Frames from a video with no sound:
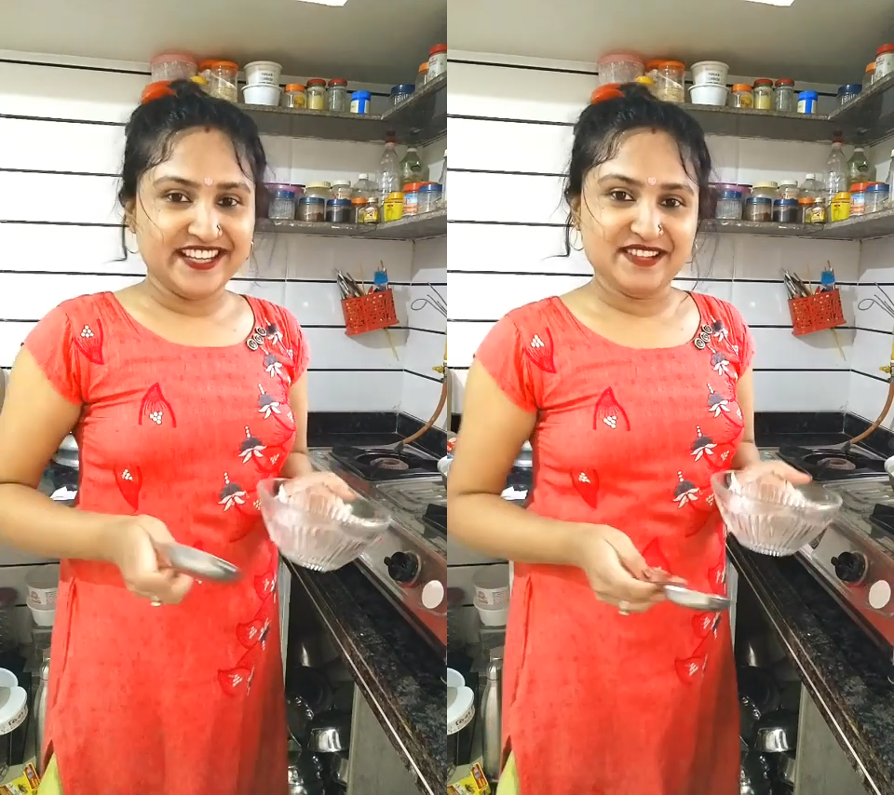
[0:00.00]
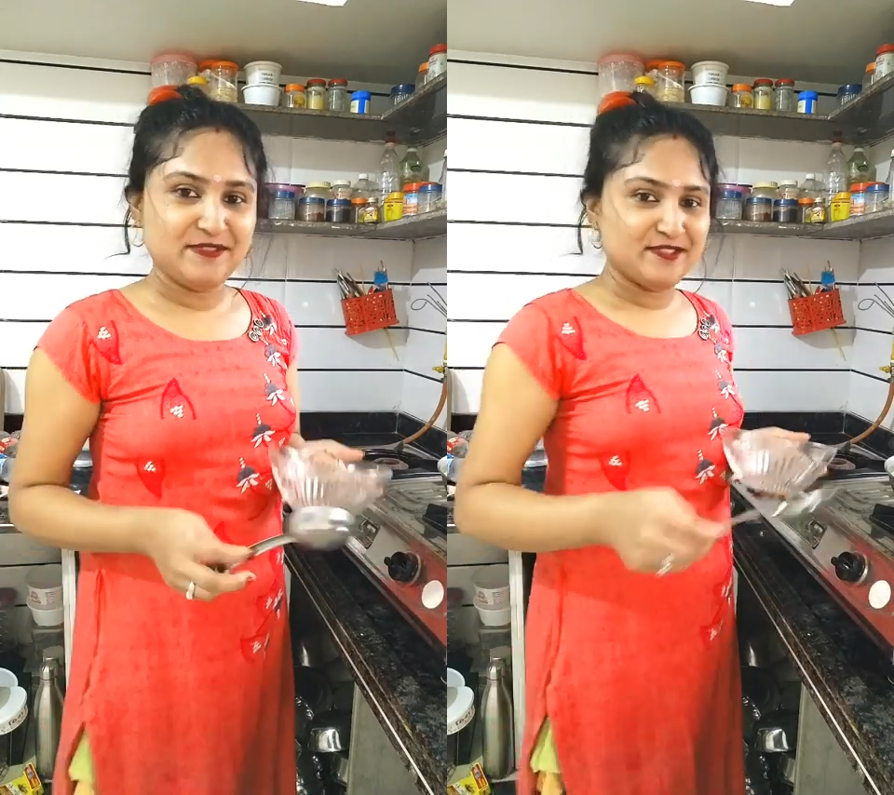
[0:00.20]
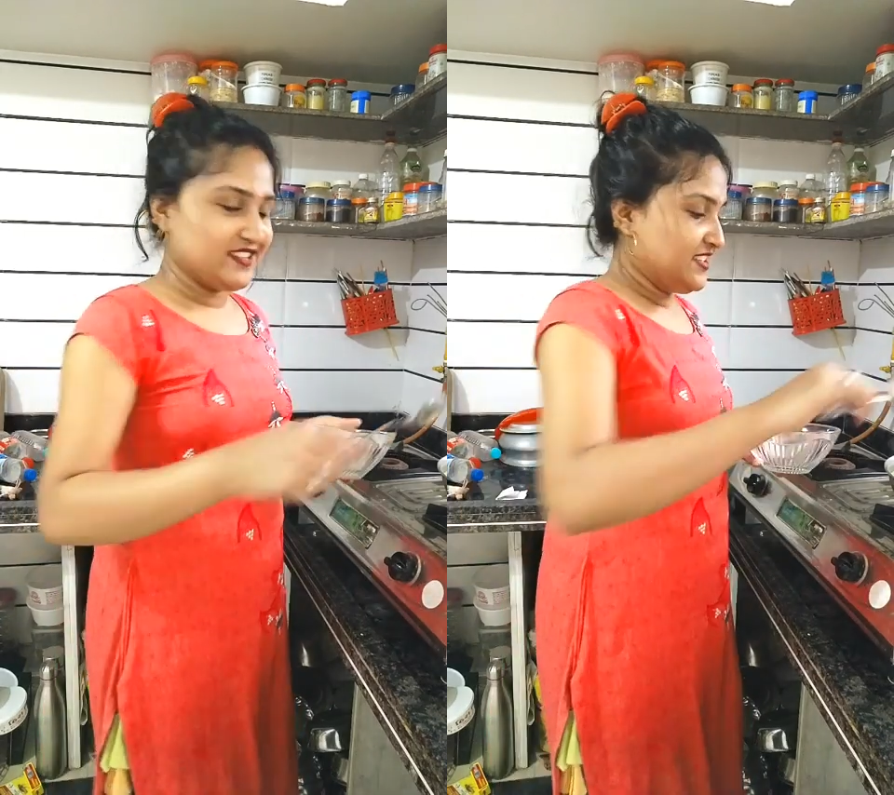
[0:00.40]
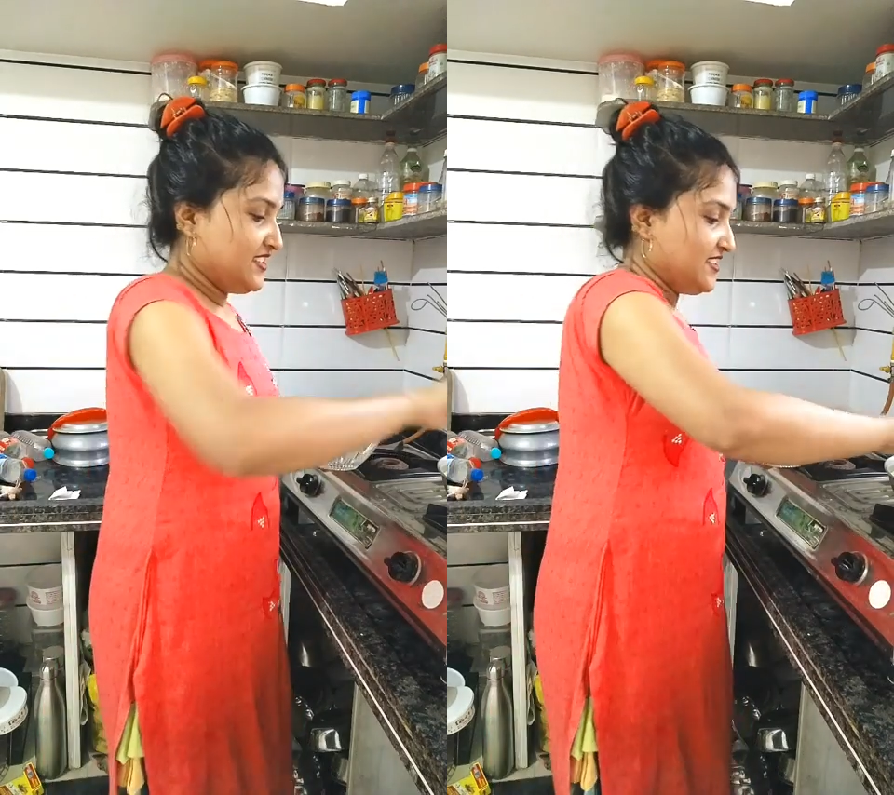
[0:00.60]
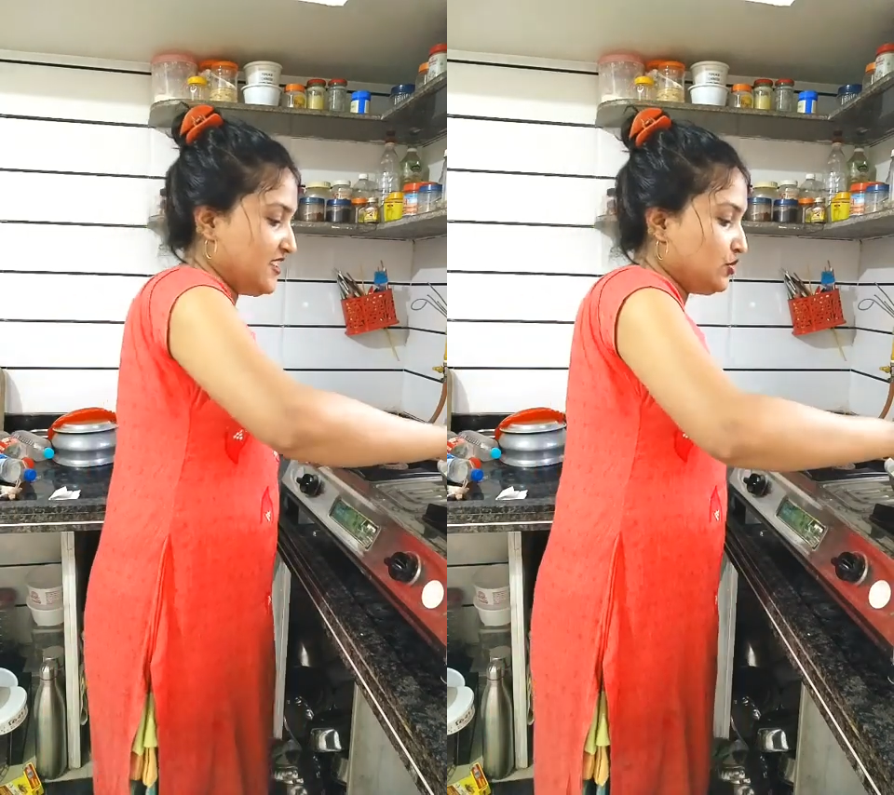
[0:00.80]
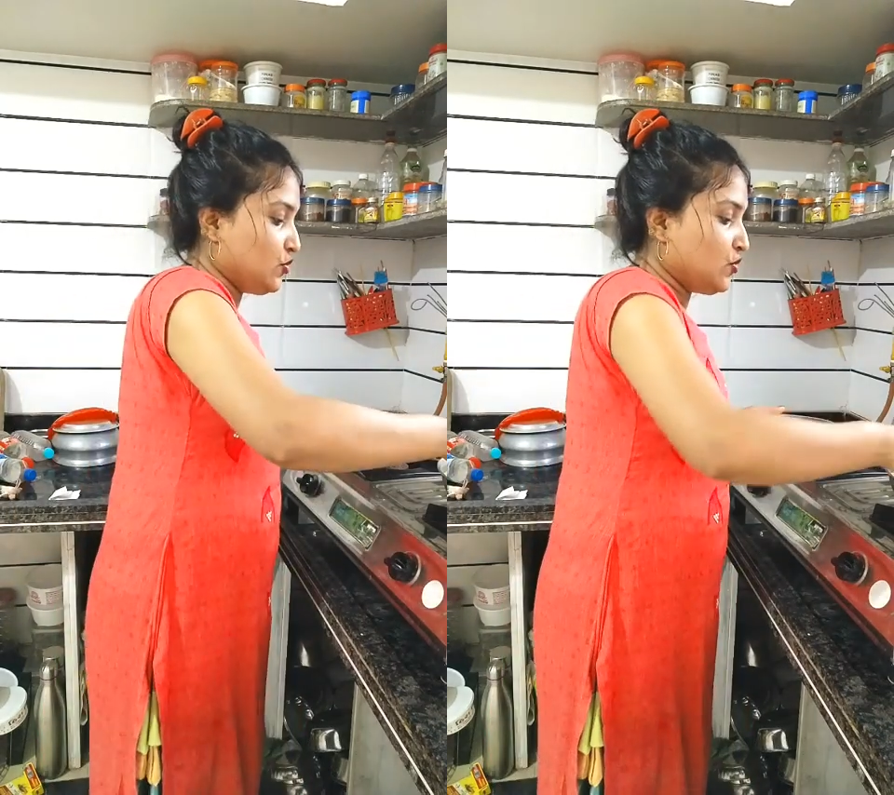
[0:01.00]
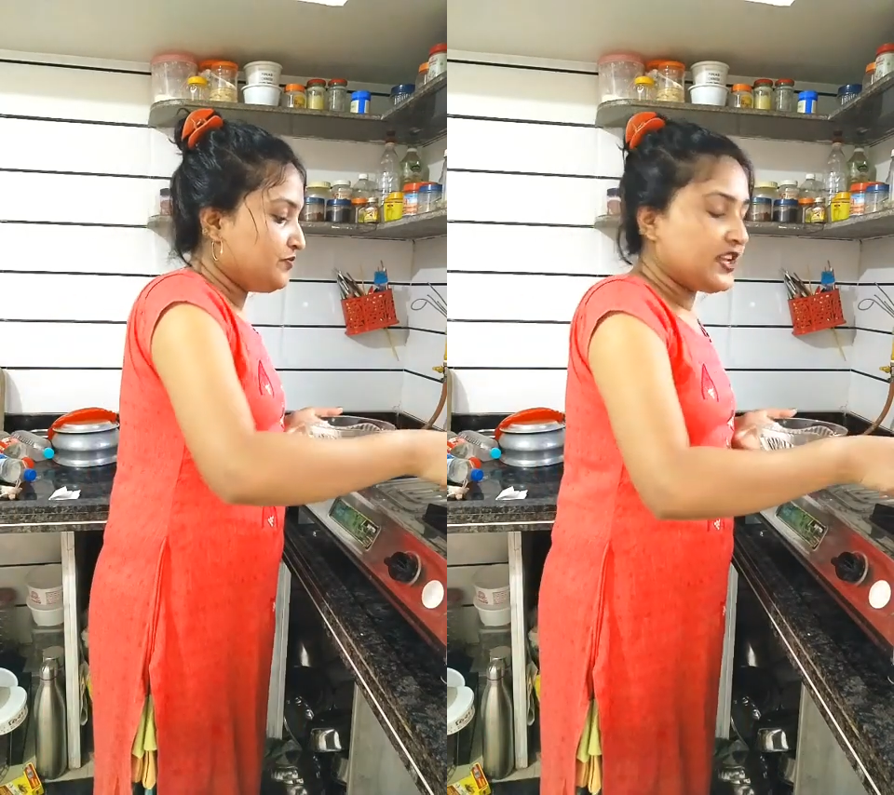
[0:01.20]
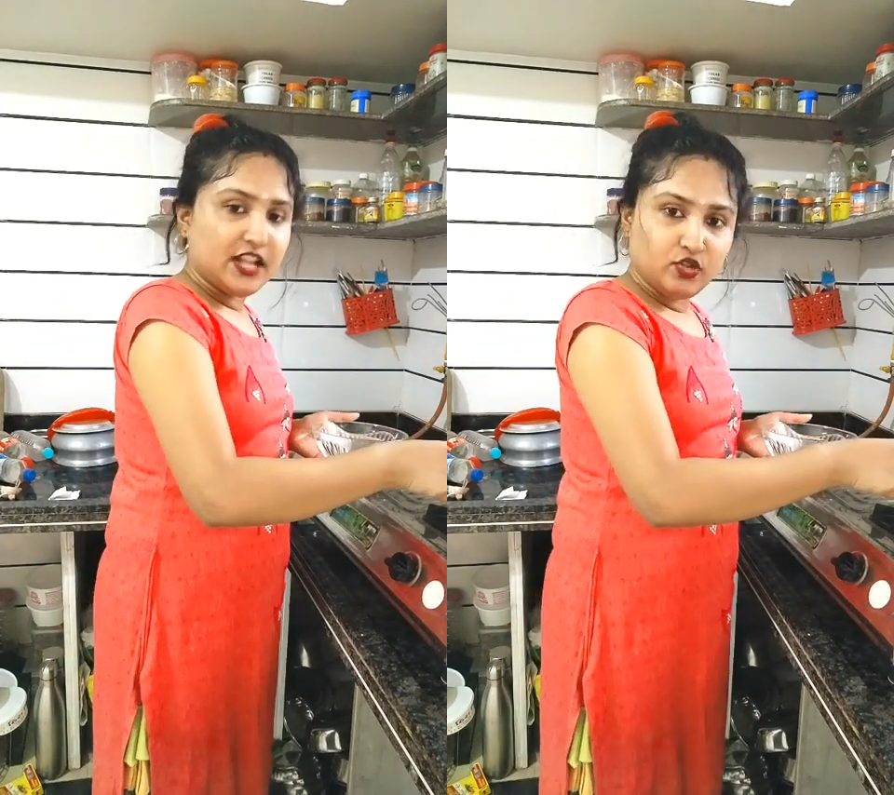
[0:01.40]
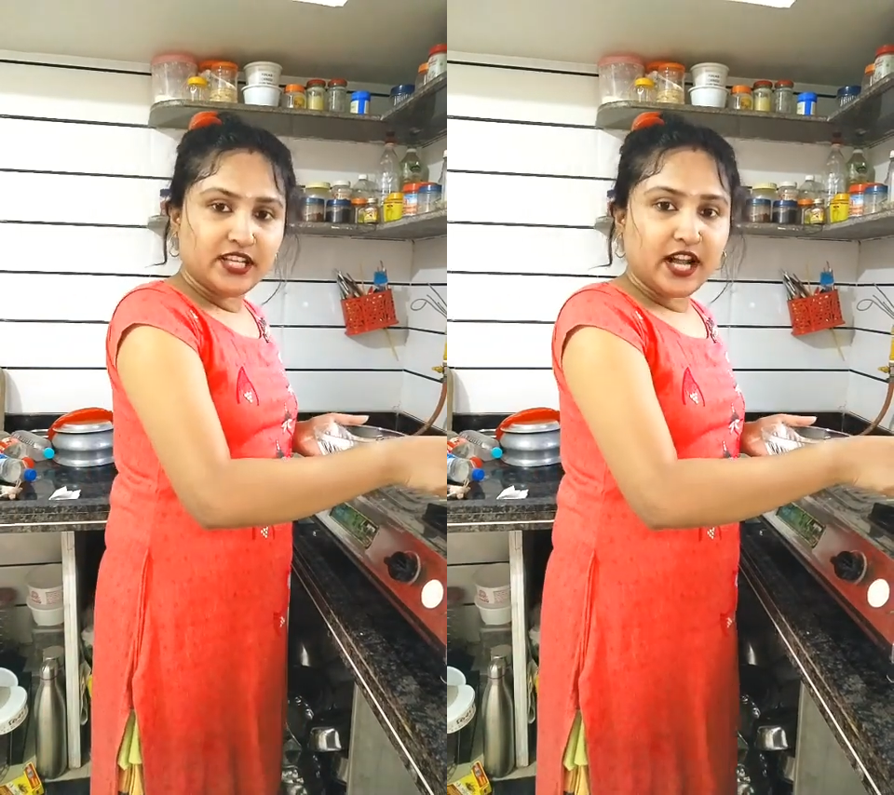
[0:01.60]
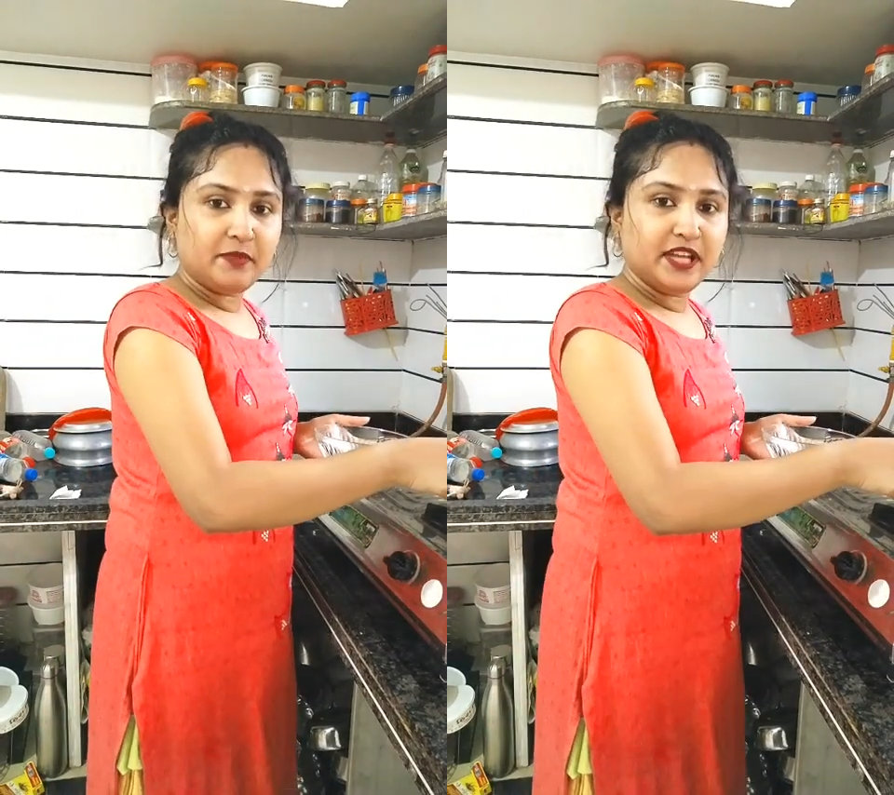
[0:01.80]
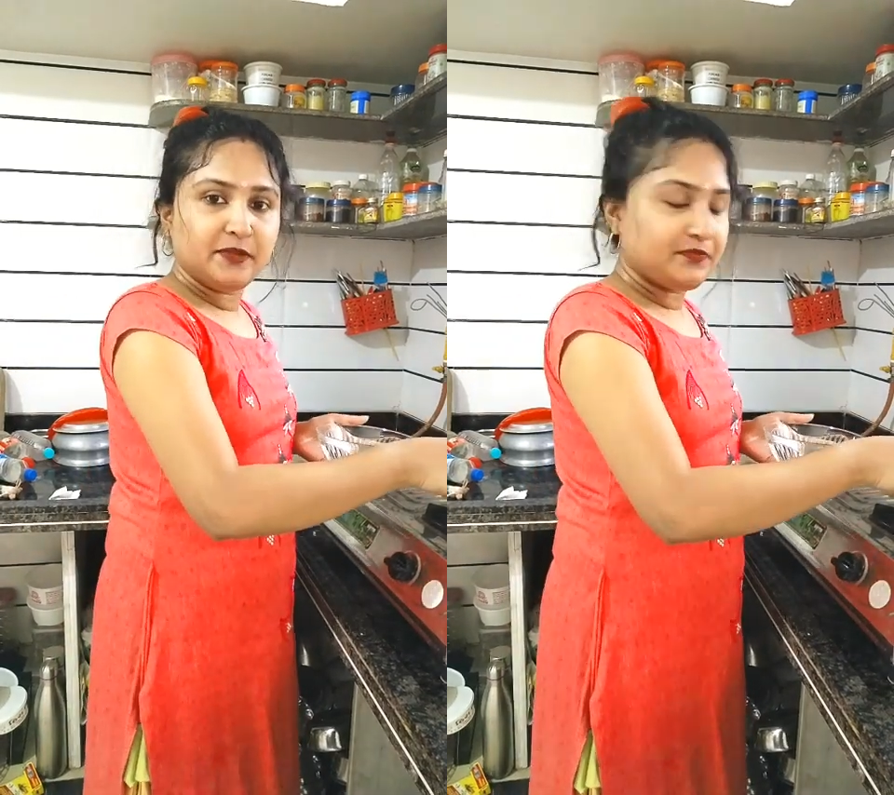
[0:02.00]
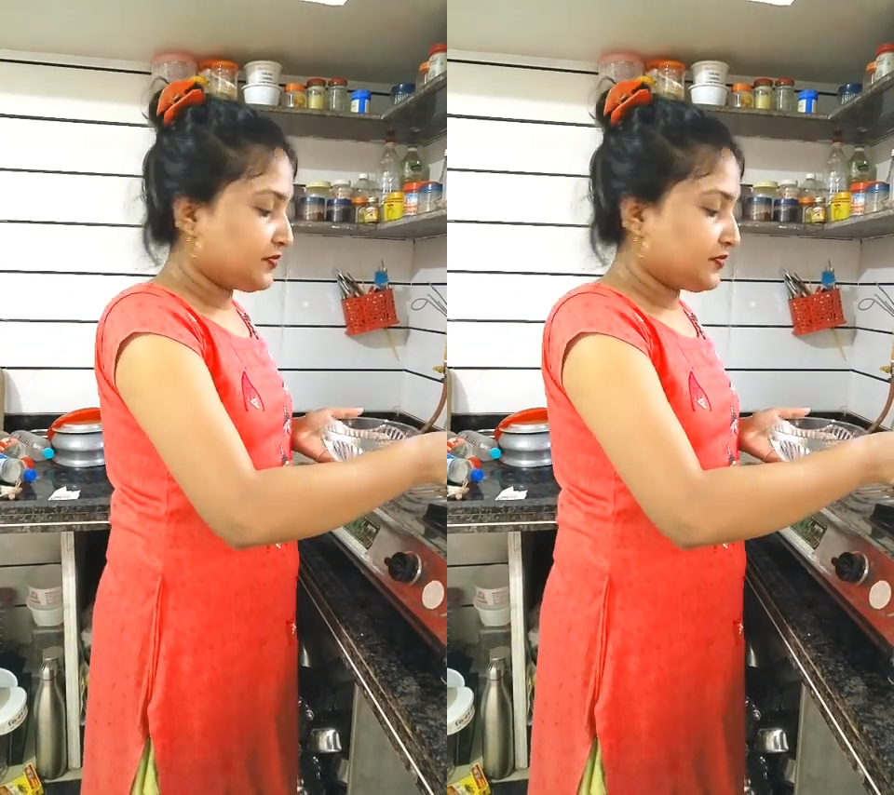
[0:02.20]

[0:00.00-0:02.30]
নিয়ে নেব তো রাজু এসে খাবে